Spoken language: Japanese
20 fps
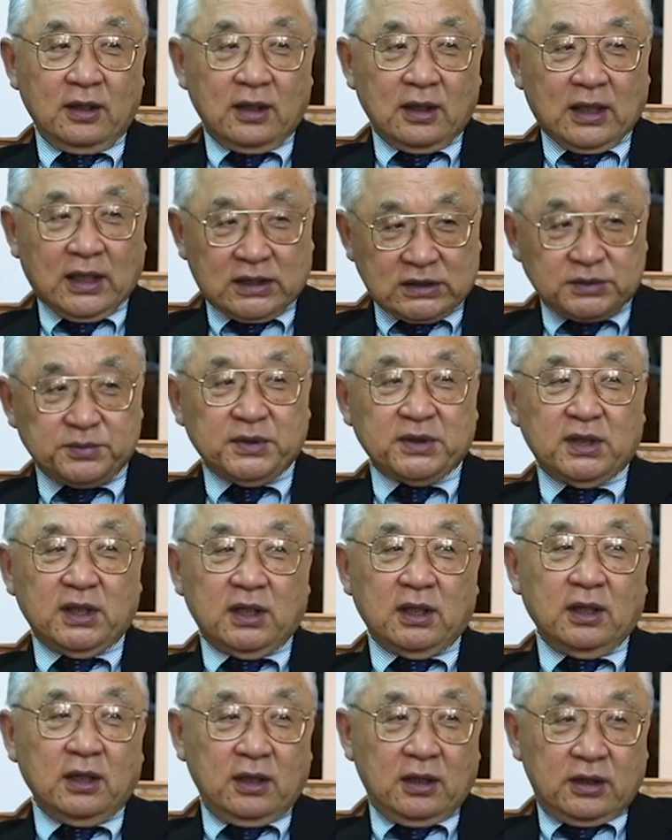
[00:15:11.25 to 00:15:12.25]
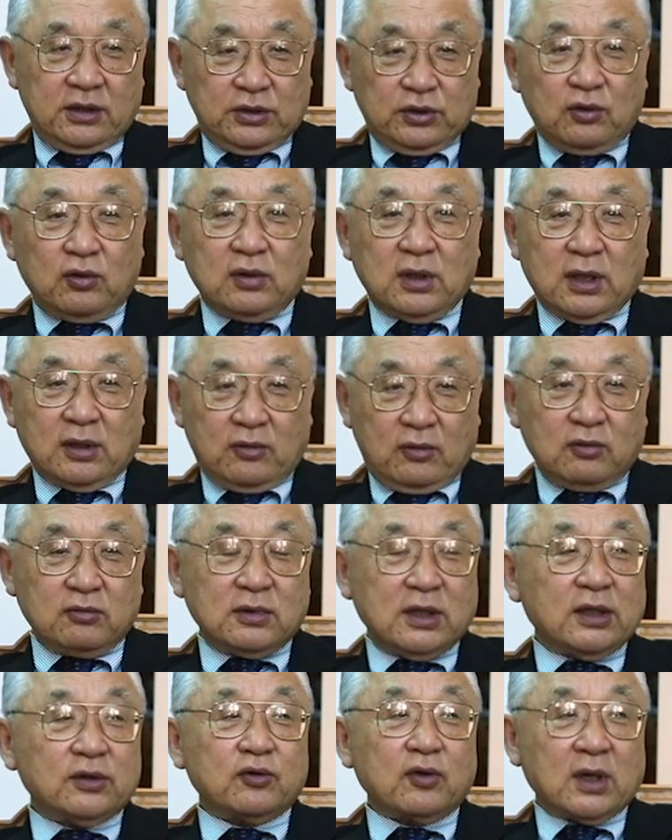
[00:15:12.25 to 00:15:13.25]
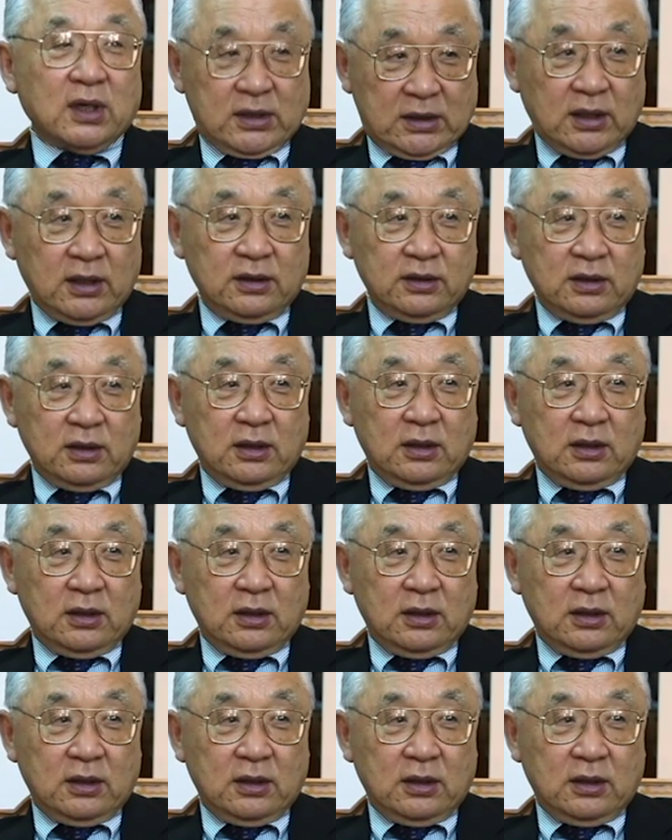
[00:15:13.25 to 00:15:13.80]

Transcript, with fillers: 初めていろんな困難とかね